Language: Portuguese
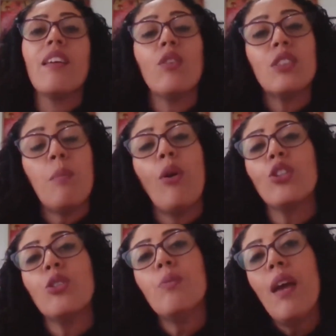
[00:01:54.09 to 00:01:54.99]
você
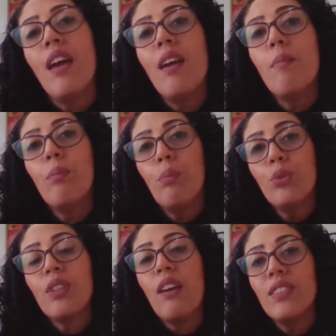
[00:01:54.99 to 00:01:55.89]
pode é,
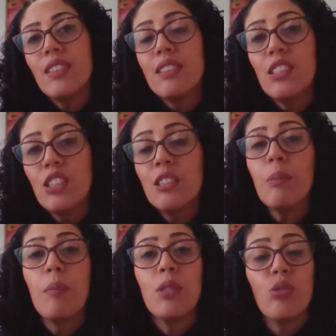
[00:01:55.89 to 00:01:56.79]
buscar fazer esse
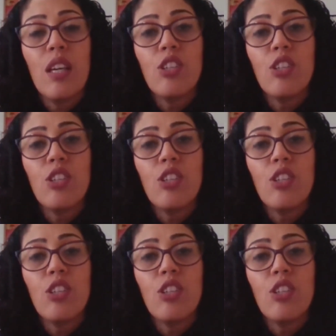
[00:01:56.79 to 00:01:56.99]
desmame.